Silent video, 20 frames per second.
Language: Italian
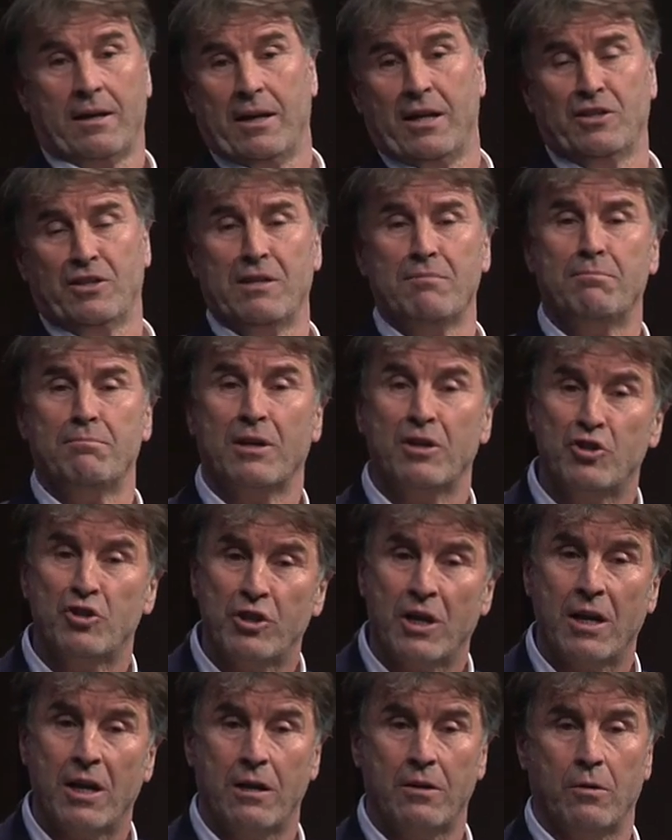che è sempre
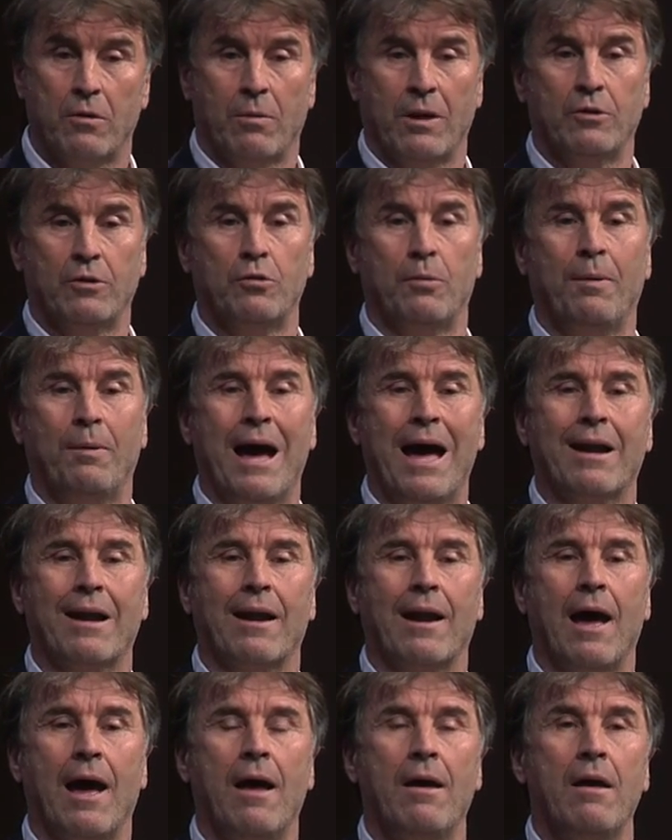ingenio quando
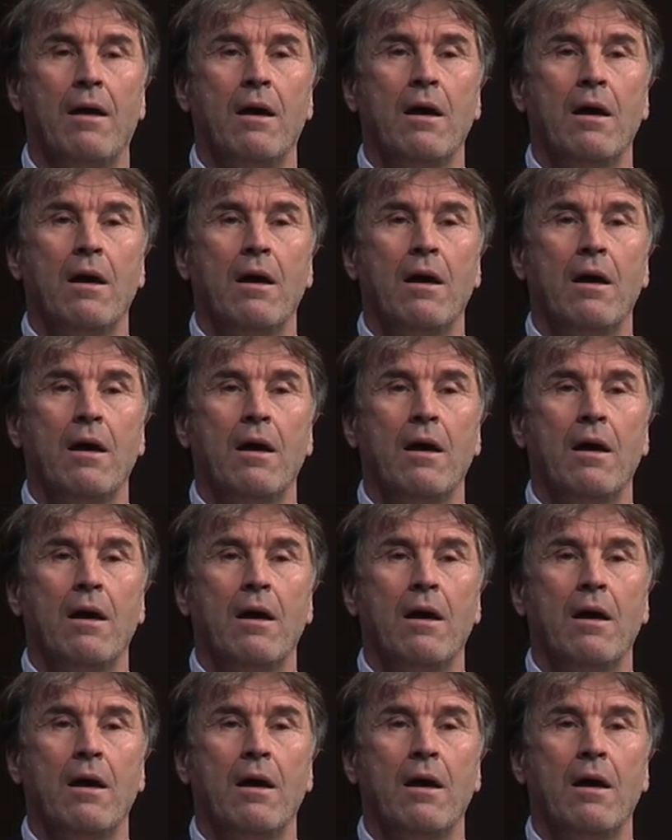parla,